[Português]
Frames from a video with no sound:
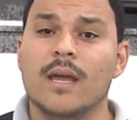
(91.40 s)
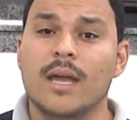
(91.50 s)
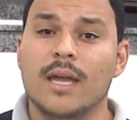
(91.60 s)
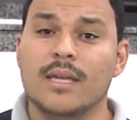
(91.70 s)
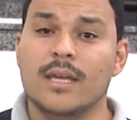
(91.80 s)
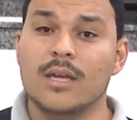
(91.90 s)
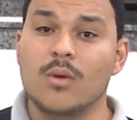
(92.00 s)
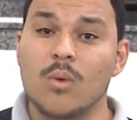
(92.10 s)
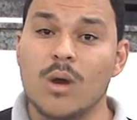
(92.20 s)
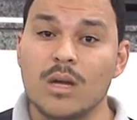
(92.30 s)
é que
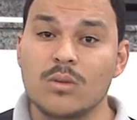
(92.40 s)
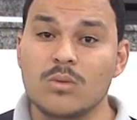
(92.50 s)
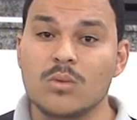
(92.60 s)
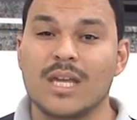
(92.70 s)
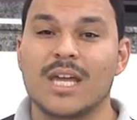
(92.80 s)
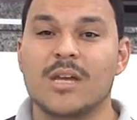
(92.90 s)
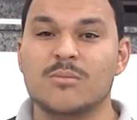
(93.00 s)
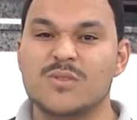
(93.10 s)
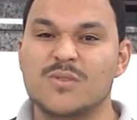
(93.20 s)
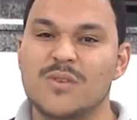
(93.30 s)
quando
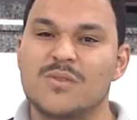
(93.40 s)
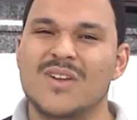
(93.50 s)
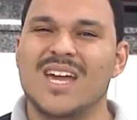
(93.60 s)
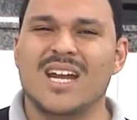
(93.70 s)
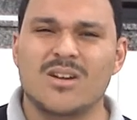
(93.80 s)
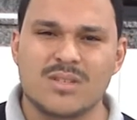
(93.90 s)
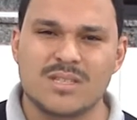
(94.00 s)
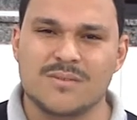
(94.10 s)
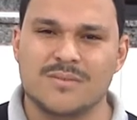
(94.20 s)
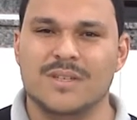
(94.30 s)
queremos viver a
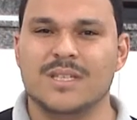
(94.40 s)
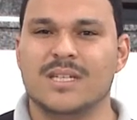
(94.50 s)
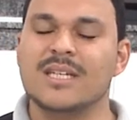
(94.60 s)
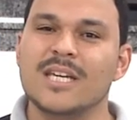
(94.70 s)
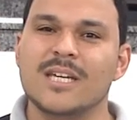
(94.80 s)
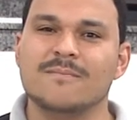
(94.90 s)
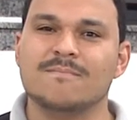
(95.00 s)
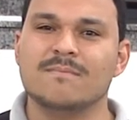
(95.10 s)
nossa vida aqui,